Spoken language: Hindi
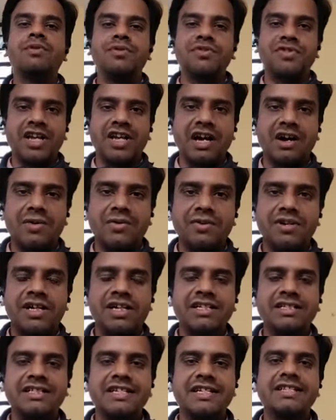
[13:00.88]
अप्रोच क्या
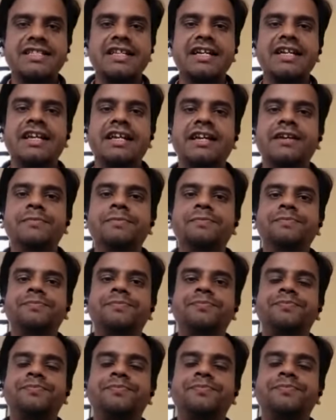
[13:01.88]
होगा जैसे कि
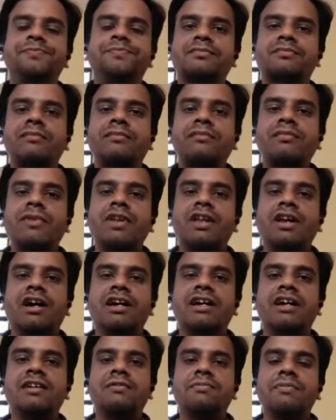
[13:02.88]

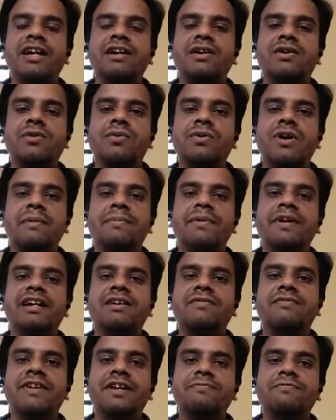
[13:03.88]
अगर मैं कहूं अभी
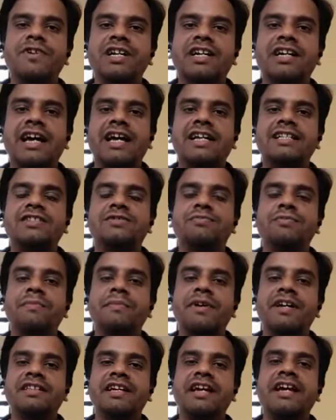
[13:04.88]
का फ्रेमवर्क क्या है जिसमें
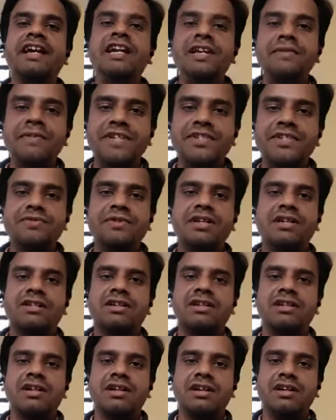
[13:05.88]
हम कहते हैं
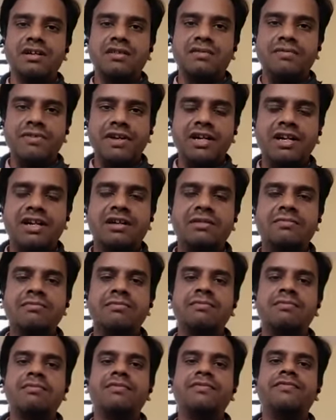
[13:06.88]
इंडिविजुअल फ्रीडम
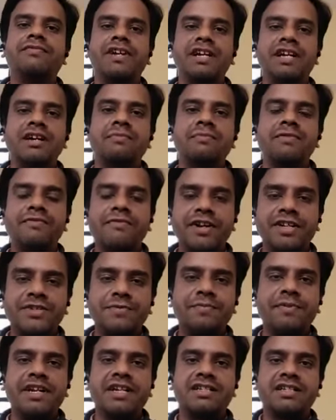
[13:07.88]
फ्रीडम ऑफ
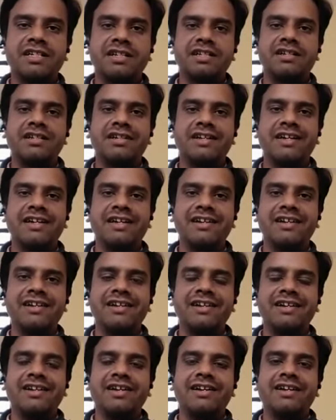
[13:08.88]
एक्सप्रेशन है
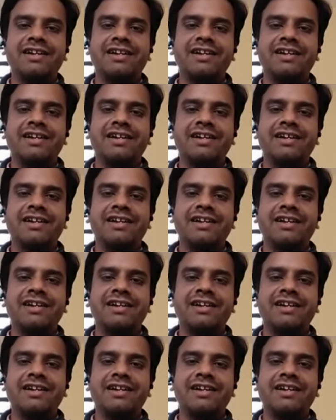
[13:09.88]
ना